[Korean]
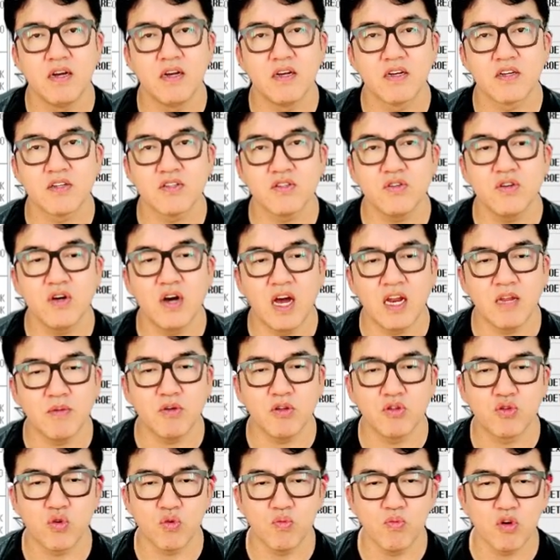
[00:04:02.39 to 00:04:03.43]
그죠? 아니면
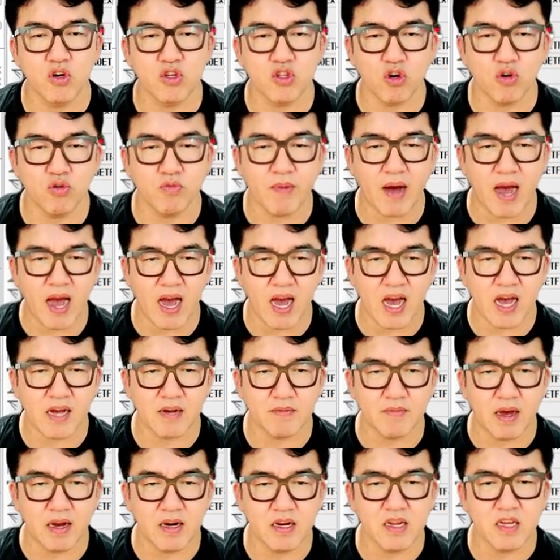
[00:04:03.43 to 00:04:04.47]
종목이 너무 막
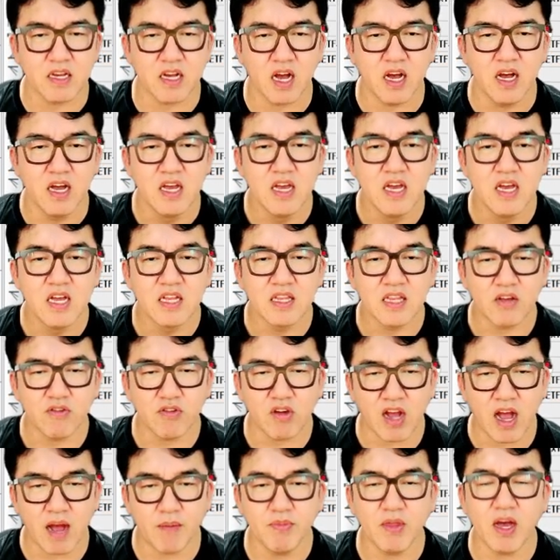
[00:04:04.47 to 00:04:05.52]
많으니까 나중에
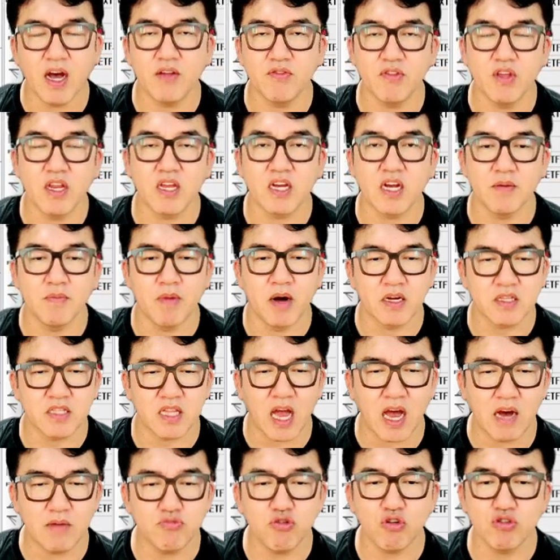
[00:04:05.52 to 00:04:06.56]
감당 안 되니까 막
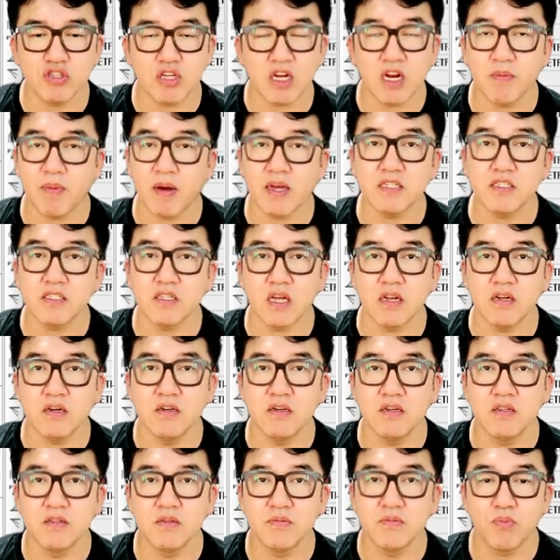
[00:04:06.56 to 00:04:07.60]
다 무너지잖아요. 빠질
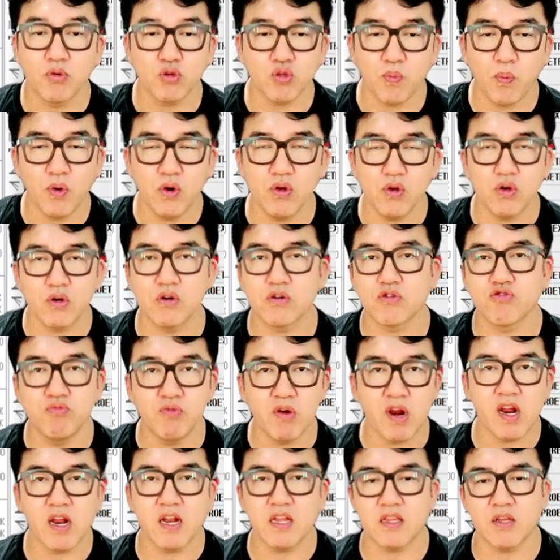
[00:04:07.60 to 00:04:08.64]
때는 포트폴리오를 구분해
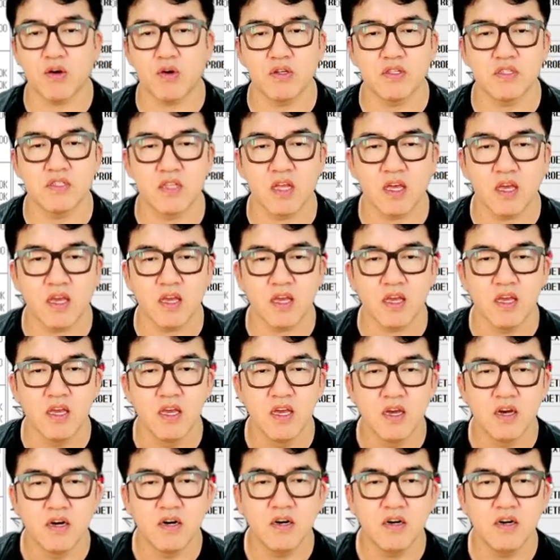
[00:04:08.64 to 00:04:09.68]
놨다고 했는데
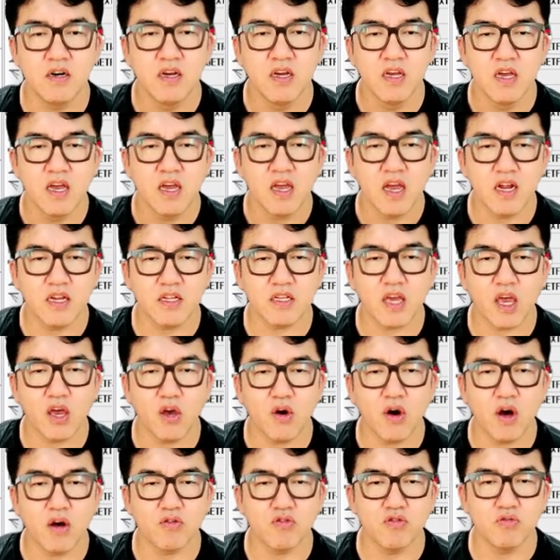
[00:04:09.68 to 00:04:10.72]
어?
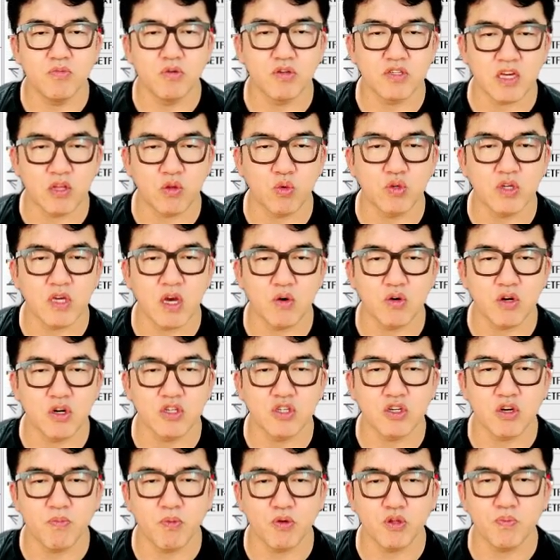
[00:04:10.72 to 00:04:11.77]
헬스케어하고 뭐 자동차하고 이런
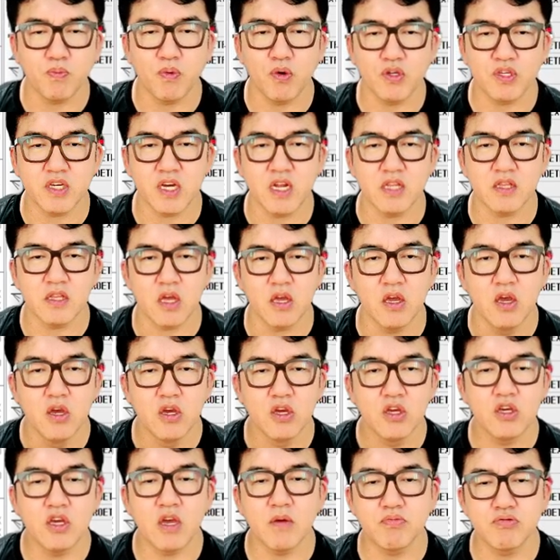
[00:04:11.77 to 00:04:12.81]
식으로 포트폴리오 짜놨대.
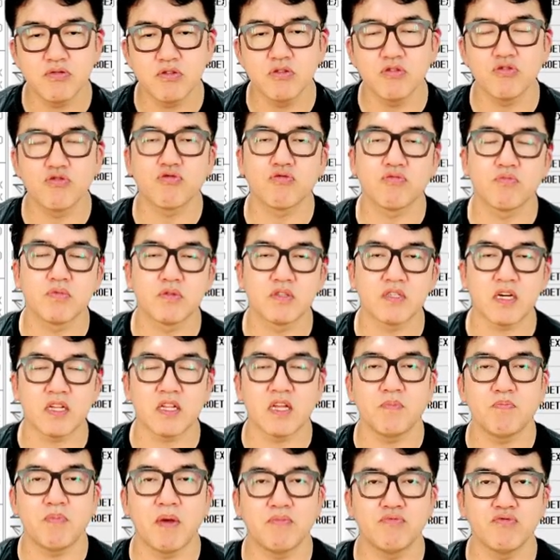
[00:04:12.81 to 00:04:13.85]
이게 무슨 자산
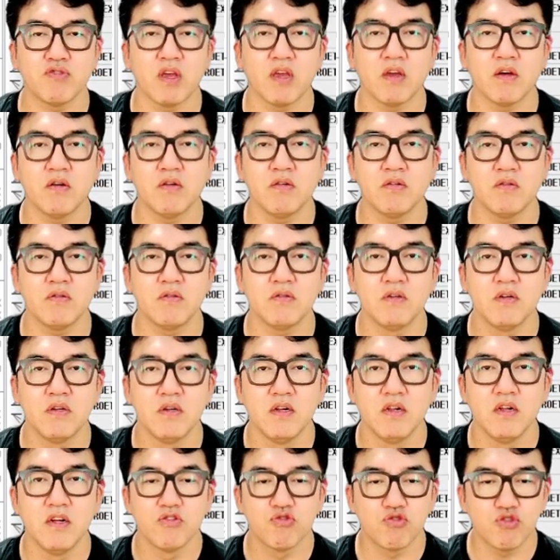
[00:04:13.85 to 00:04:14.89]
배분이에요.
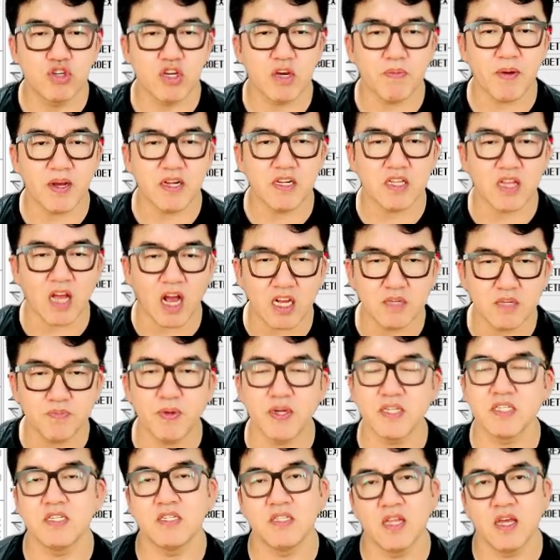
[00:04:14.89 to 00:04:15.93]
주식이 빠질 때다 같이
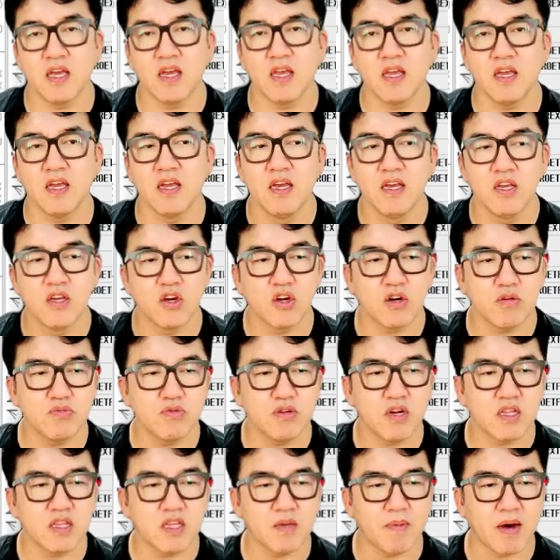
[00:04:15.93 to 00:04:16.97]
빠지는데
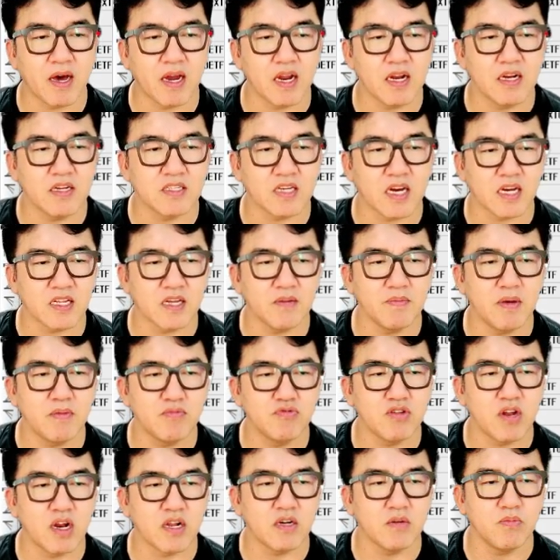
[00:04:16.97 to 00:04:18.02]
여러분들한테 말하는 자산
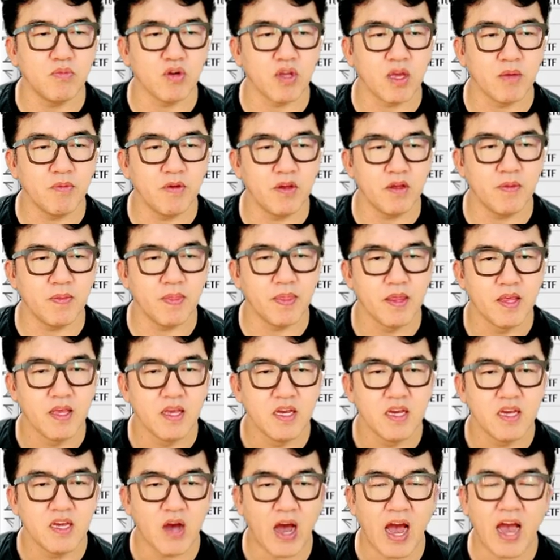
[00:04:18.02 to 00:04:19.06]
배분이라는 건 뭐냐면
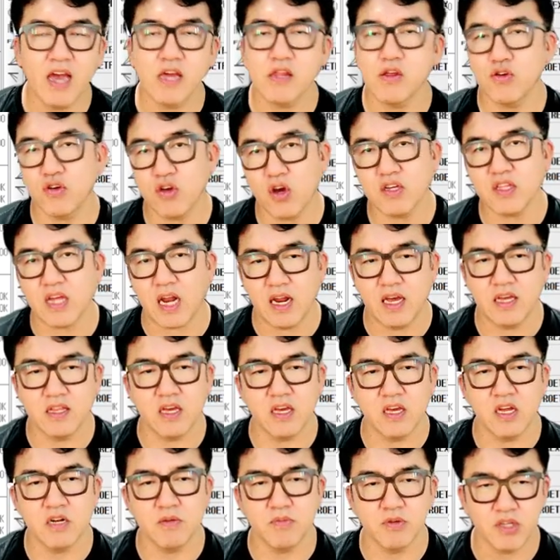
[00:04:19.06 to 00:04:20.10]
아예 성격이 달라야 돼. 예를
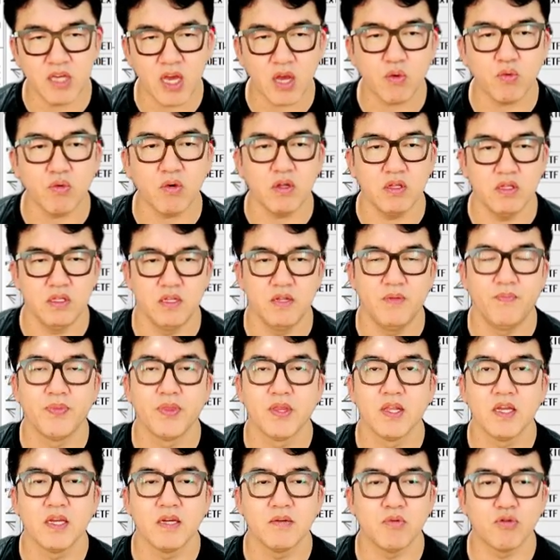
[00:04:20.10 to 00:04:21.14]
들면 채권,
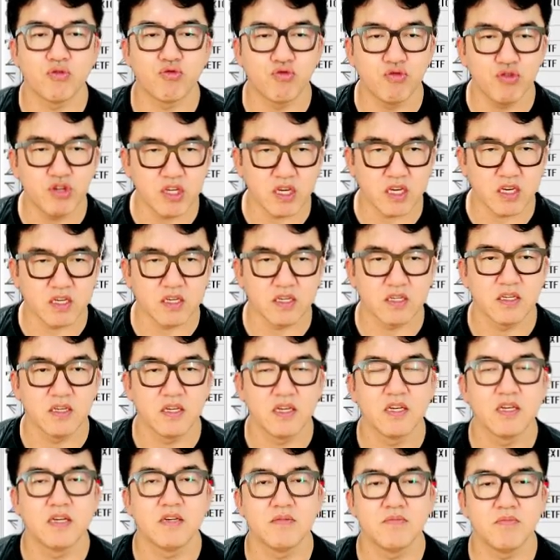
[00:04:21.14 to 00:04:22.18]
뭐 주식,
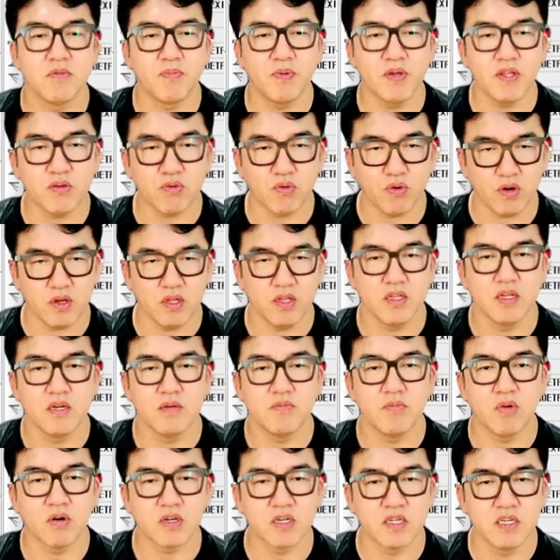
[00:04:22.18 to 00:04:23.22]
뭐 비트코인,
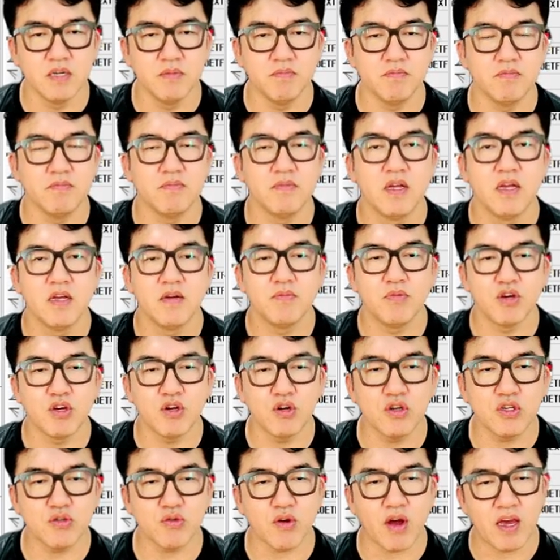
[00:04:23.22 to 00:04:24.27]
뭐 금, 뭐 이런
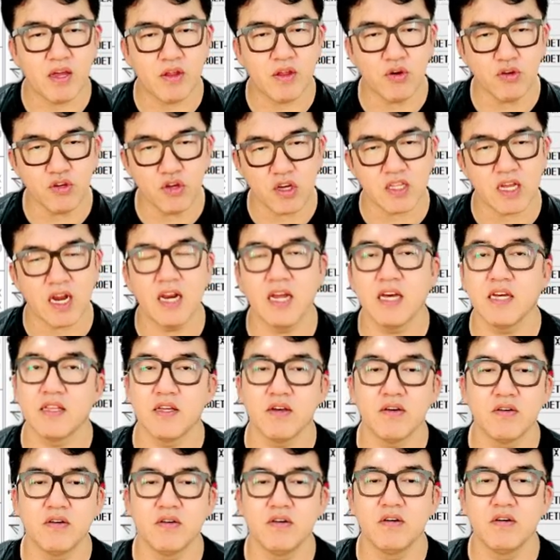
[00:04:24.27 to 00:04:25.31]
식으로 아예 성격이 달라야
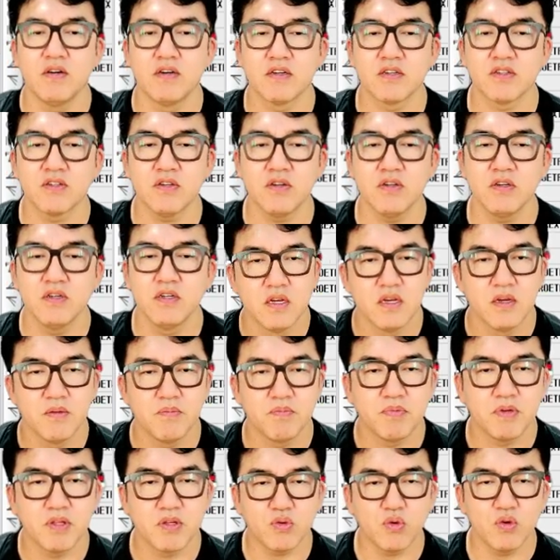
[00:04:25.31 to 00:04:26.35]
돼요. 그죠?
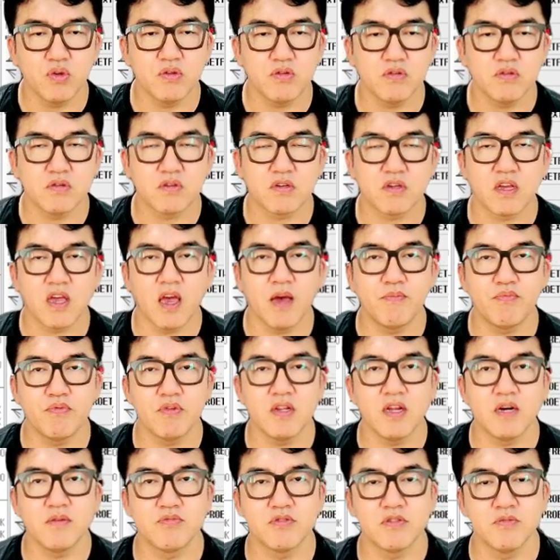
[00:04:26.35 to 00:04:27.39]
비트코인도
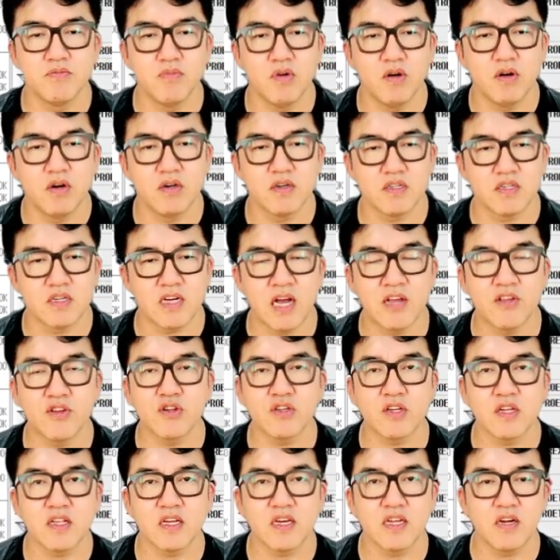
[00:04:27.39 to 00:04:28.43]
개뿔이나 무슨 뭐
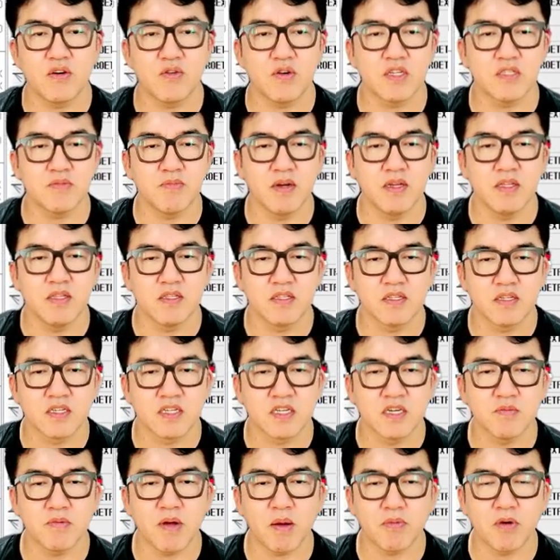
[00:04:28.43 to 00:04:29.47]
안전자산이라고 하지만
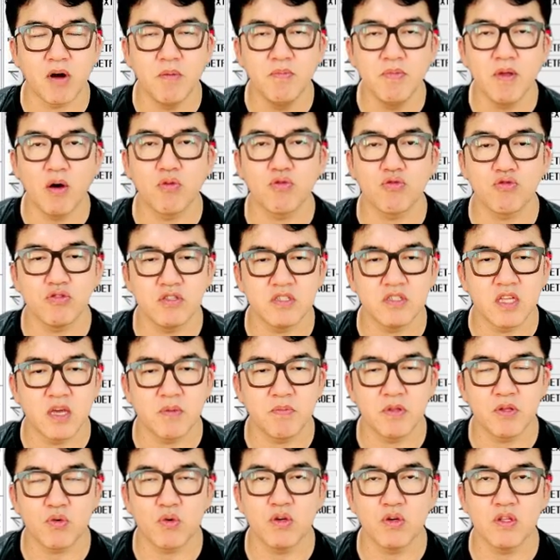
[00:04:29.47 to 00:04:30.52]
금값 겁나 오르고 있는데
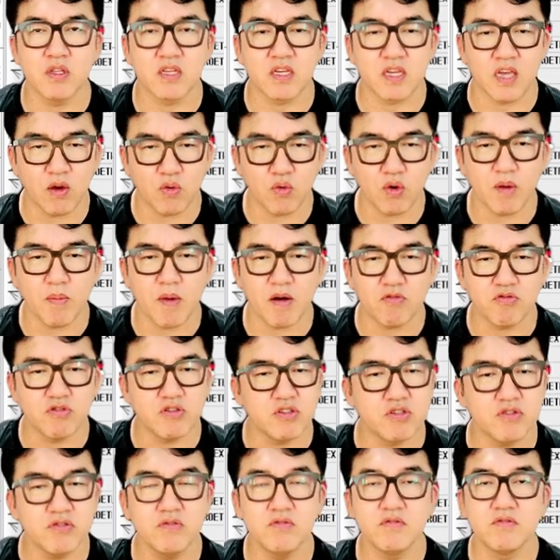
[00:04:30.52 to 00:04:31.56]
비트코인 개꼬라 받고 있죠.